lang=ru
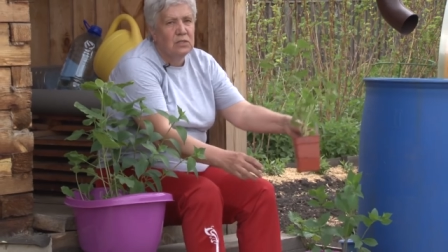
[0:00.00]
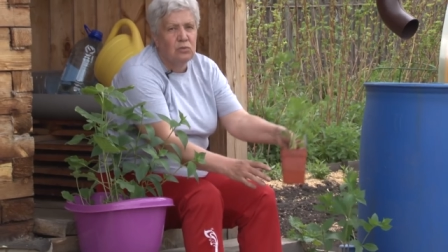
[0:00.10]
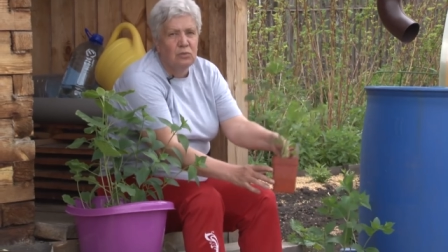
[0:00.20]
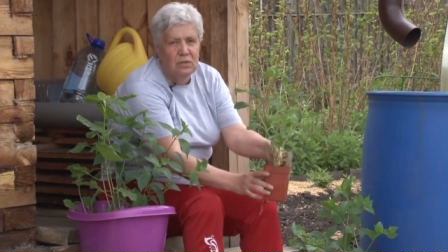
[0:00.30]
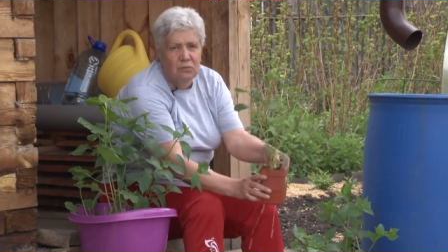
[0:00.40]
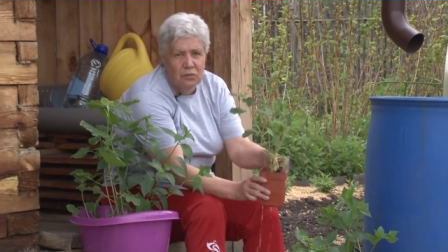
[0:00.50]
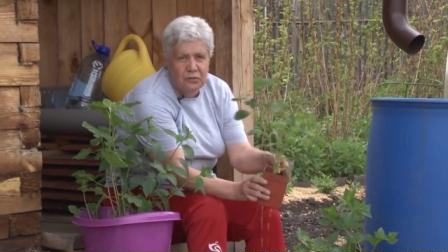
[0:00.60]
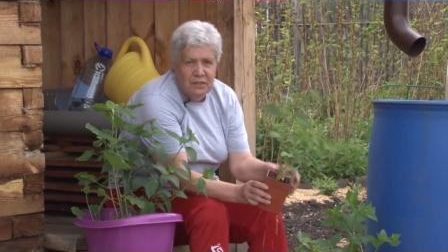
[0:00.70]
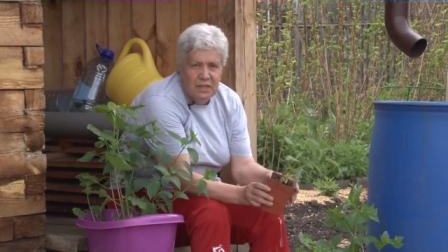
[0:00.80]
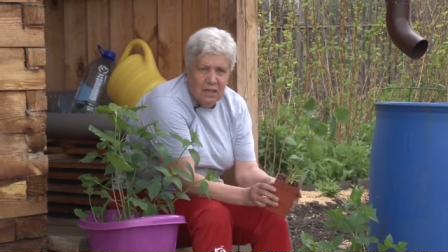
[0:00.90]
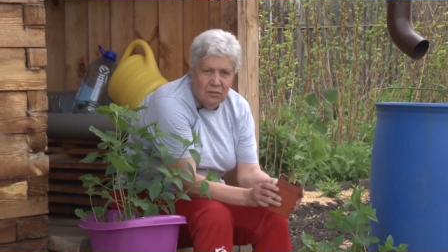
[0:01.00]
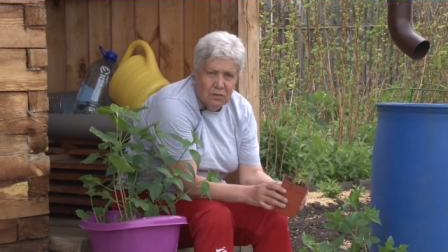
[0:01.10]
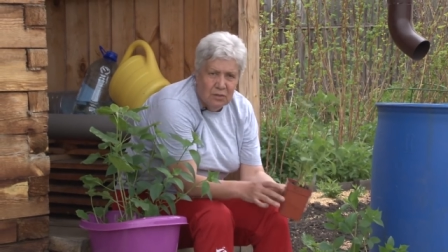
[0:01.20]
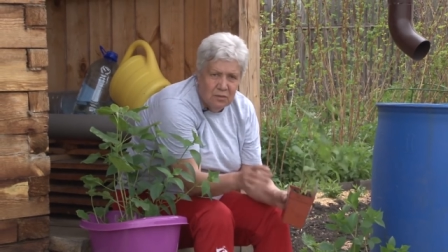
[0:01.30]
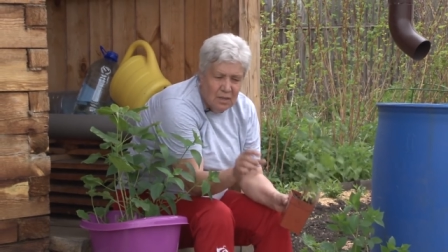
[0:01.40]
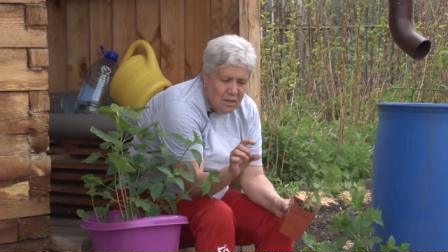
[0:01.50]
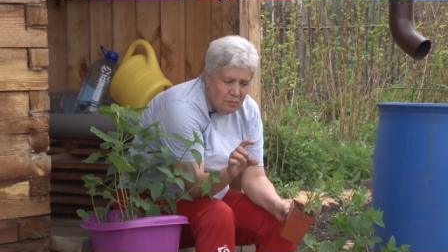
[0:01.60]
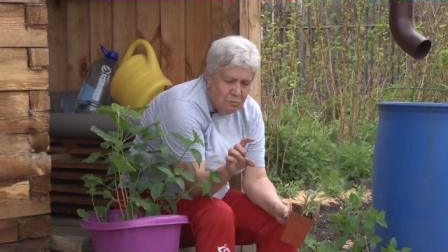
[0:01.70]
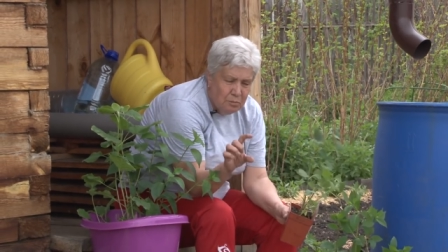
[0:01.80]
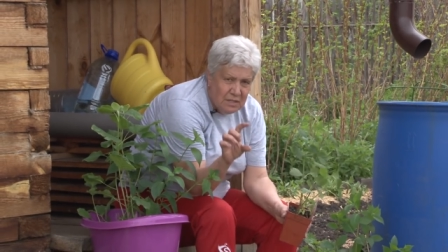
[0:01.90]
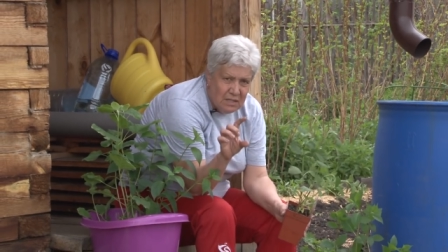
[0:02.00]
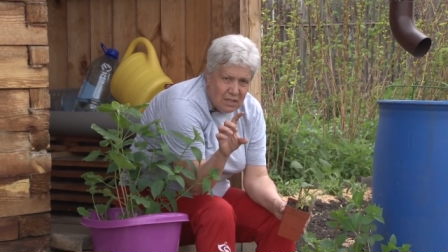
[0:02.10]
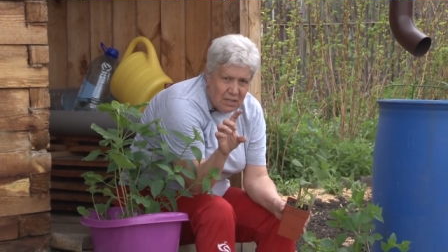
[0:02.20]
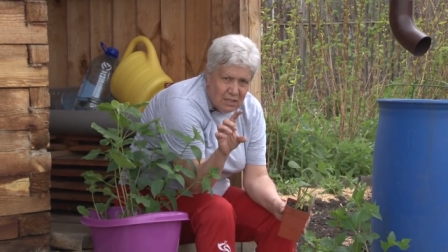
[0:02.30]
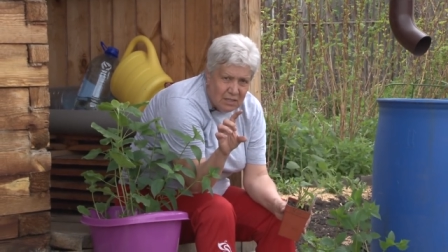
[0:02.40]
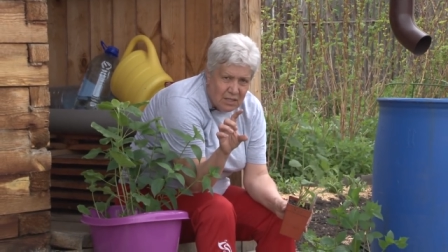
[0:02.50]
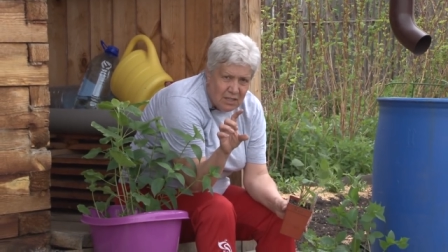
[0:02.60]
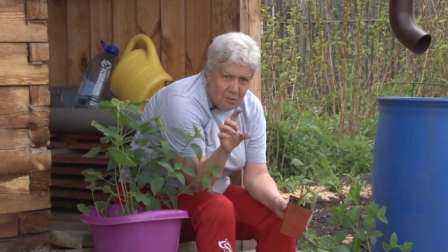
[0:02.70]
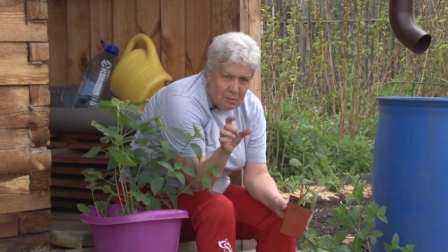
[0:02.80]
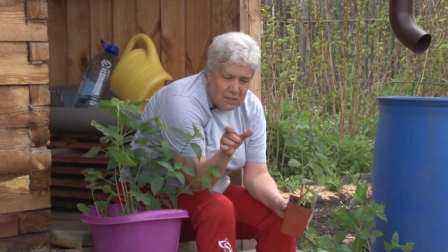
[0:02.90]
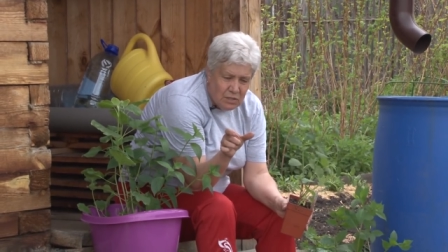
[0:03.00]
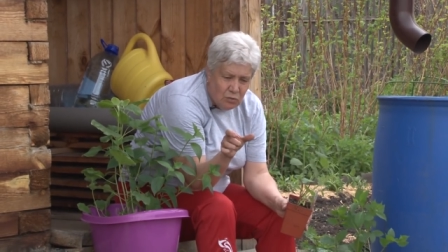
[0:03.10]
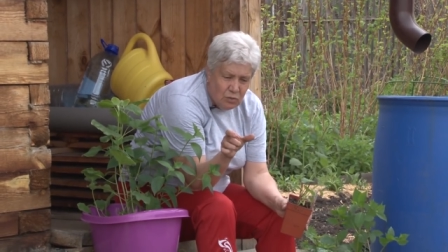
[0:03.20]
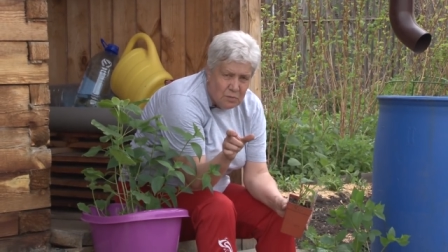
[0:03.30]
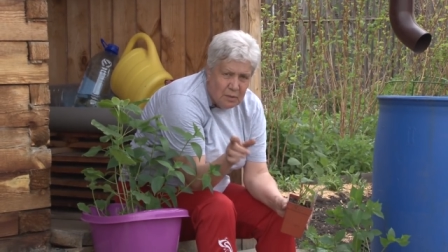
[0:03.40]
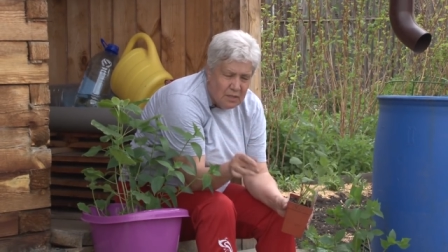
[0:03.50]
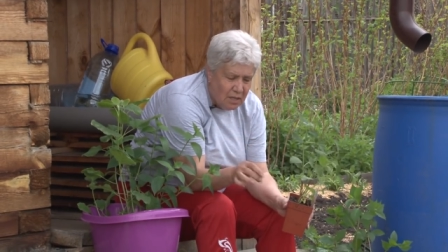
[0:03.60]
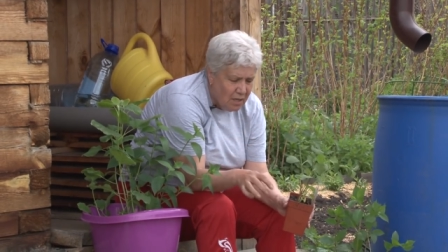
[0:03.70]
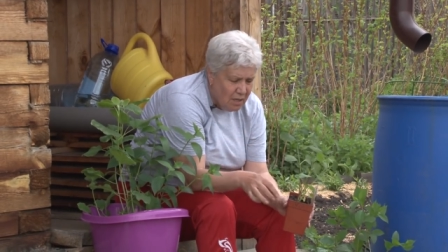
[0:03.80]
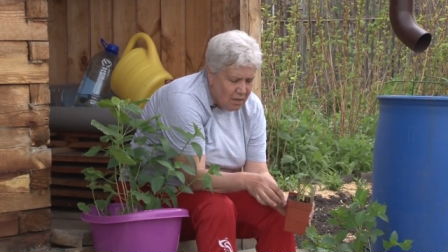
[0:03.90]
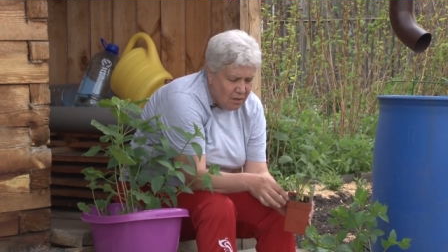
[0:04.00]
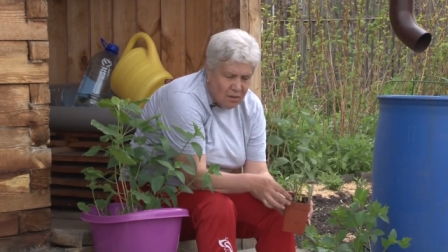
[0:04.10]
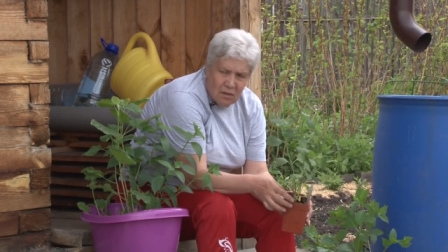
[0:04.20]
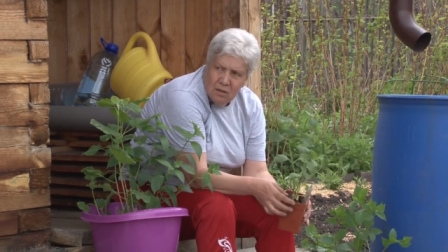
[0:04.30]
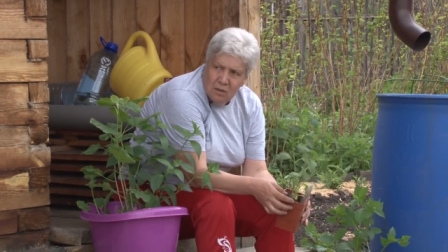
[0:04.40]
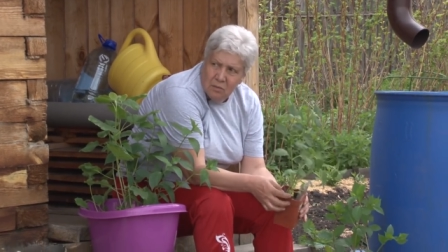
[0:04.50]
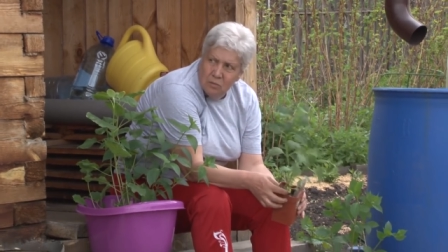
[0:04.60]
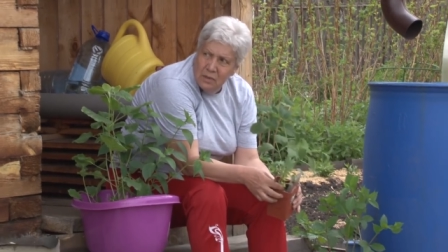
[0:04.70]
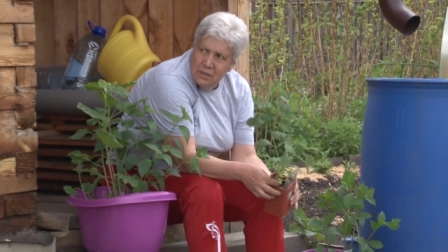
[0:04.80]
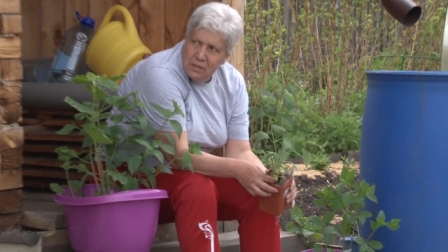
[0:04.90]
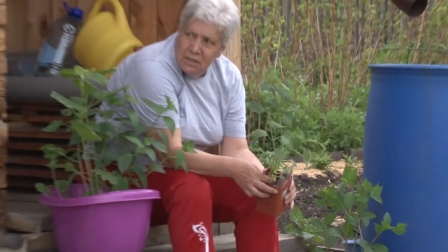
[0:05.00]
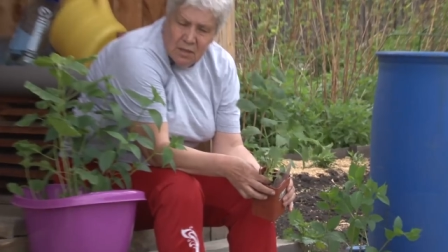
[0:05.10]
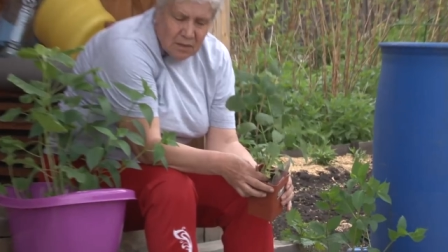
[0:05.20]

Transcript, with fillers: растут-то вот в тех вот пизерных таких, прости господи, э, этих,